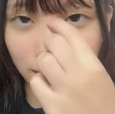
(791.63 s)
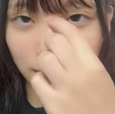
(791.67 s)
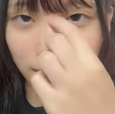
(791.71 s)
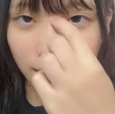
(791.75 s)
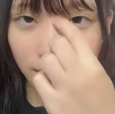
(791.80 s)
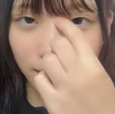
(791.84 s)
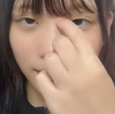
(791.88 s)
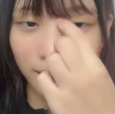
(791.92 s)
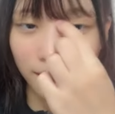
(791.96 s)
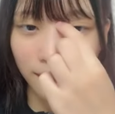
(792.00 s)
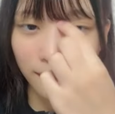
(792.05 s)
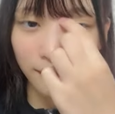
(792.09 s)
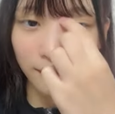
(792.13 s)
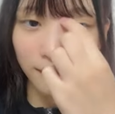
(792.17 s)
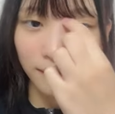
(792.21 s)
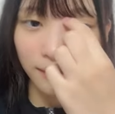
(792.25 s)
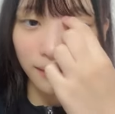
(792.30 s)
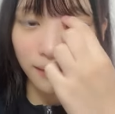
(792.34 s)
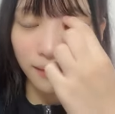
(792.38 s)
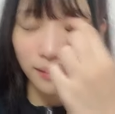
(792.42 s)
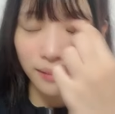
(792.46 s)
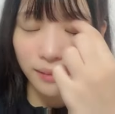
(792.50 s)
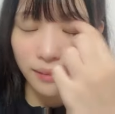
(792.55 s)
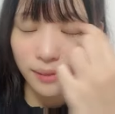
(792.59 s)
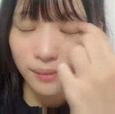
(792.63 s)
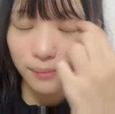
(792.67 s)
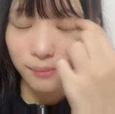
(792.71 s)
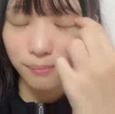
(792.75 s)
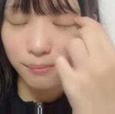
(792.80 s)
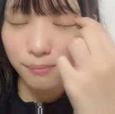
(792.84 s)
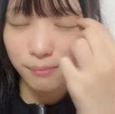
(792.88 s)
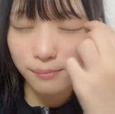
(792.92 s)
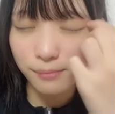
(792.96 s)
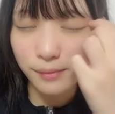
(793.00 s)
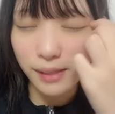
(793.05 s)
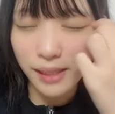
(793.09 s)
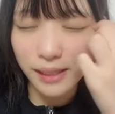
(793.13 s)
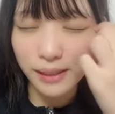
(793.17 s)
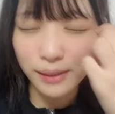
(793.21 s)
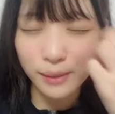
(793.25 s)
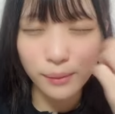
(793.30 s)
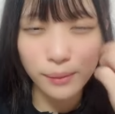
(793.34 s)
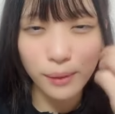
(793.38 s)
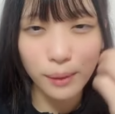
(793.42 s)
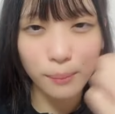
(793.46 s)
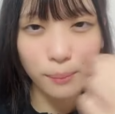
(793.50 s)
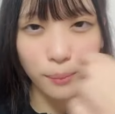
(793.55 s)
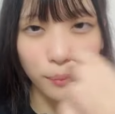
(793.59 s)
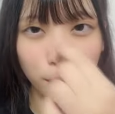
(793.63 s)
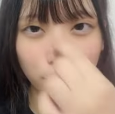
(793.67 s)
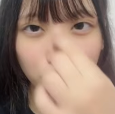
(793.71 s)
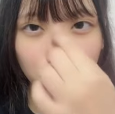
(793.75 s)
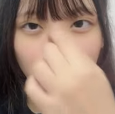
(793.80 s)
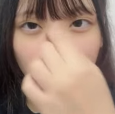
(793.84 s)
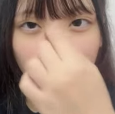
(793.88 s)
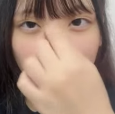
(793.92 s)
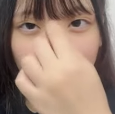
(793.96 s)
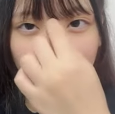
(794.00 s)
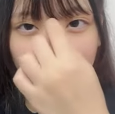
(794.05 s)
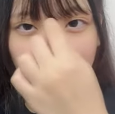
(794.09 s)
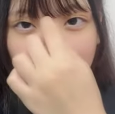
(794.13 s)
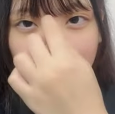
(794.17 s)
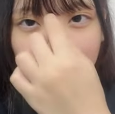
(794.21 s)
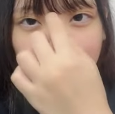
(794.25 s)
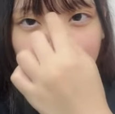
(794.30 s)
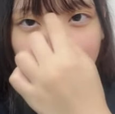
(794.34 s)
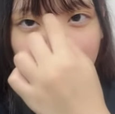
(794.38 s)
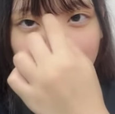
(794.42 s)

ねレッスンがもう超